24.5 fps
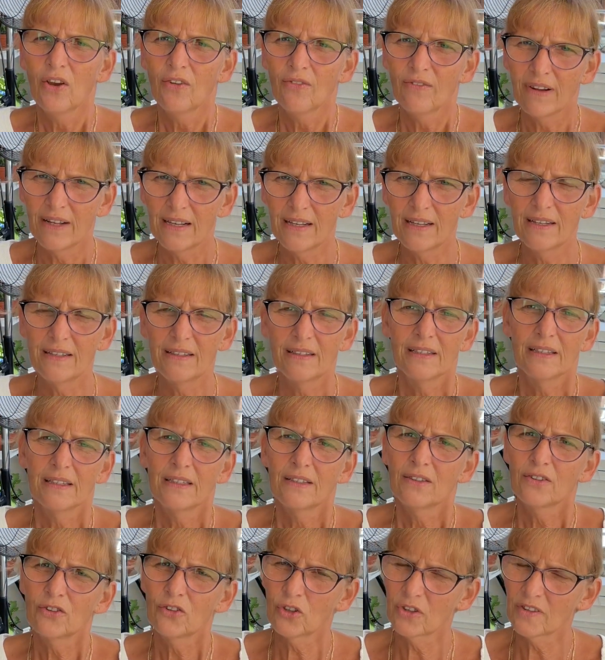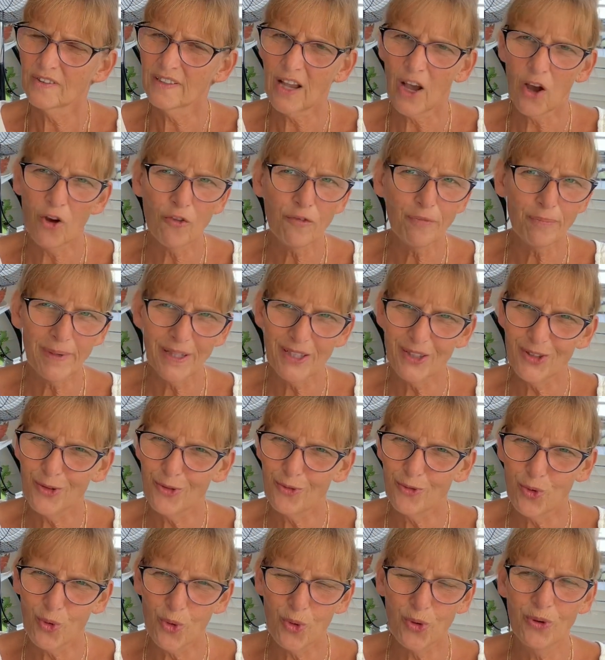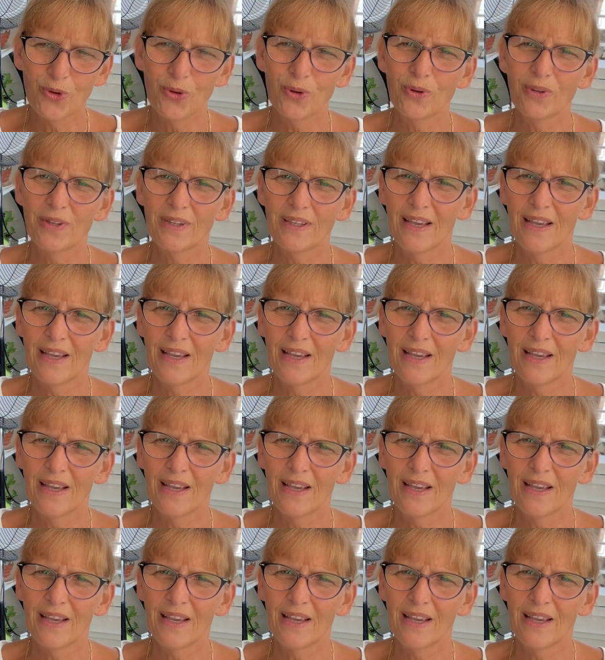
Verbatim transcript: weil sonst kauft man eine Wohnung,